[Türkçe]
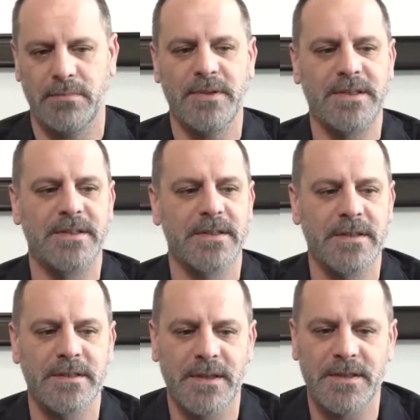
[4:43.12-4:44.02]

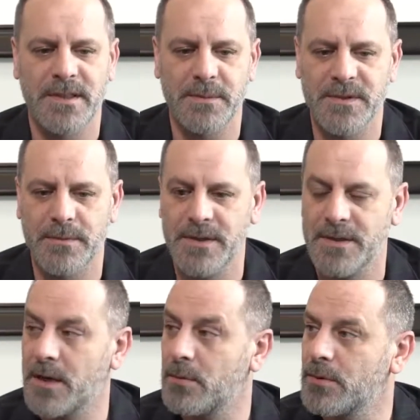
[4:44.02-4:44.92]
neticede seçtiğimiz
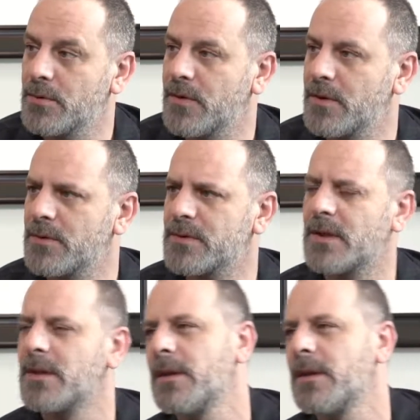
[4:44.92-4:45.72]
mecra buydu ve o yüzden